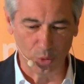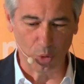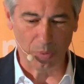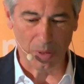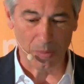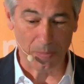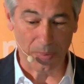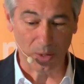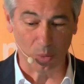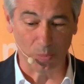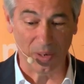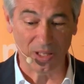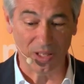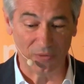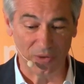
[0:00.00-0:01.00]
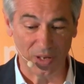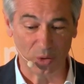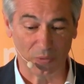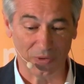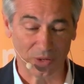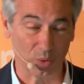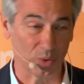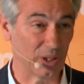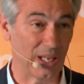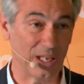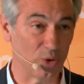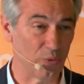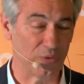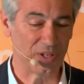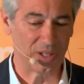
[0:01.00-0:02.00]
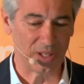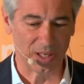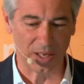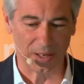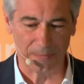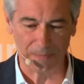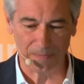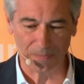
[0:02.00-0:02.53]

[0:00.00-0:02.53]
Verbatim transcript: ne permet pas de planifier de façon très sophistiquée